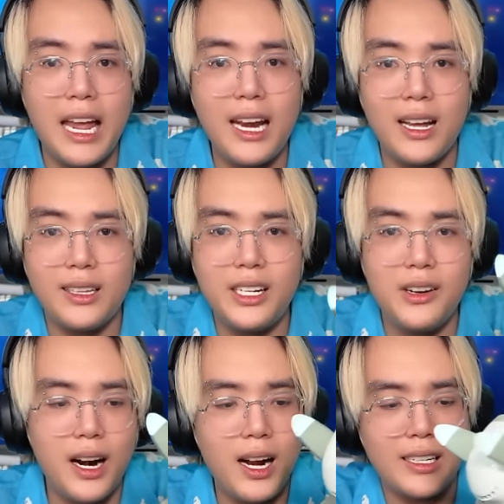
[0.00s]
té nè tí
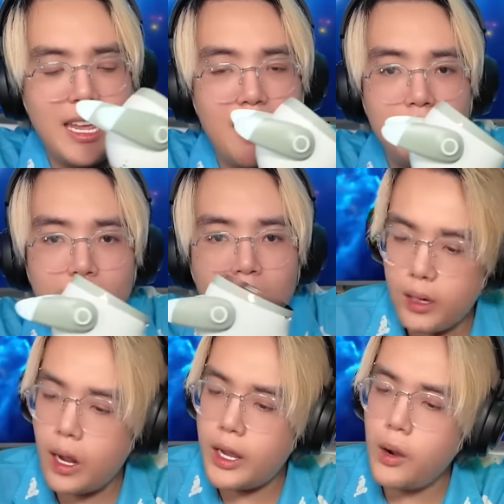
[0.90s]
nữa rớt nè nha
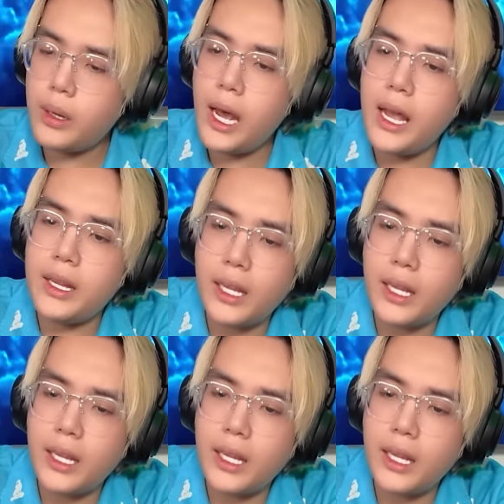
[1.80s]
rồi ok,